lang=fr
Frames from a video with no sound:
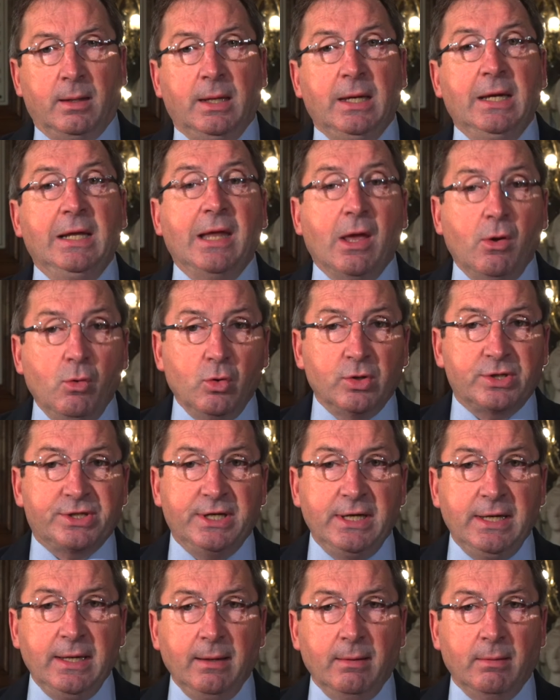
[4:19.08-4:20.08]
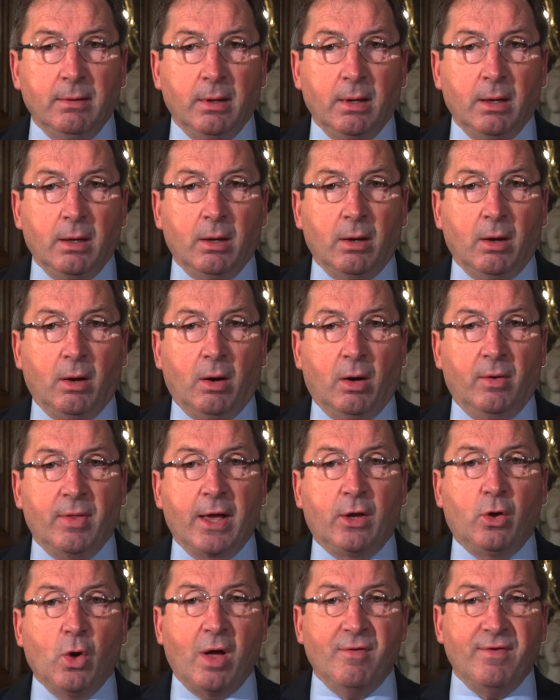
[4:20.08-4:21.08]
Il y a eu aussi, en
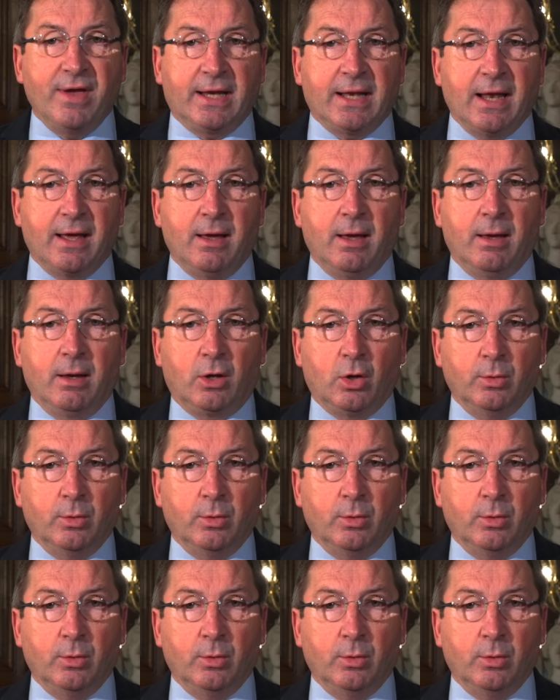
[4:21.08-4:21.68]
accord avec la